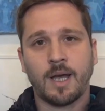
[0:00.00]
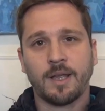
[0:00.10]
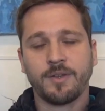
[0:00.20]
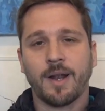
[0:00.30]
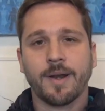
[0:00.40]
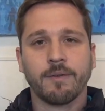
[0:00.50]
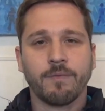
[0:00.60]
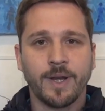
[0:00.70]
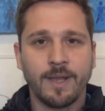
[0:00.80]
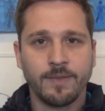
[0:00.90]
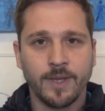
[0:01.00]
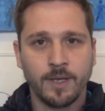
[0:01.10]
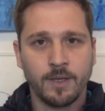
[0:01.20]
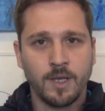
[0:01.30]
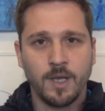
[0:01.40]
hacia el
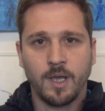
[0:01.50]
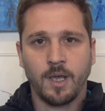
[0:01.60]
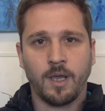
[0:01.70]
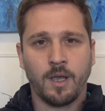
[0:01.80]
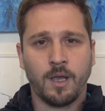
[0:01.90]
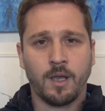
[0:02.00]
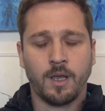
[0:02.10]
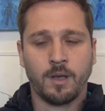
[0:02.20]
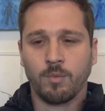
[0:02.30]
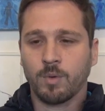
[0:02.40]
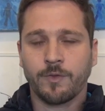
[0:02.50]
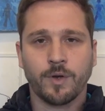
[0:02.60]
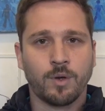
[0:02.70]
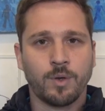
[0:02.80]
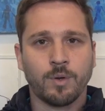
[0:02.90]
referente. Eh,
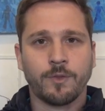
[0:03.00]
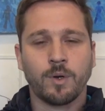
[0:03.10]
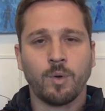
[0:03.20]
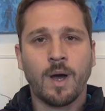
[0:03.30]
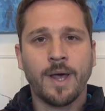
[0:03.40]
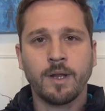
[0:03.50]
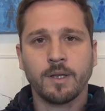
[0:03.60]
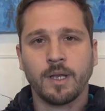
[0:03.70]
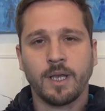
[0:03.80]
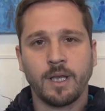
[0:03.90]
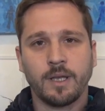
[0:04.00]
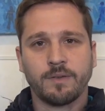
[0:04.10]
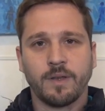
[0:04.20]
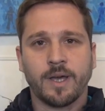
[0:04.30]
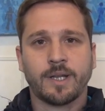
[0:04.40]
nuestro, nuestro lugar
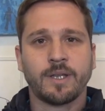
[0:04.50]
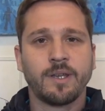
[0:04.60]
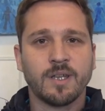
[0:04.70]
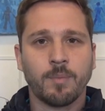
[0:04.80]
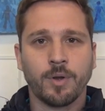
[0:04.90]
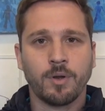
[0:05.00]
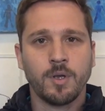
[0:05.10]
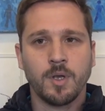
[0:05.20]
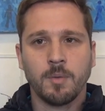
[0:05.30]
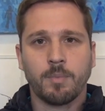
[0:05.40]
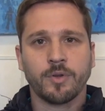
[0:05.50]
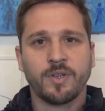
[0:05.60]
se caracteriza por, por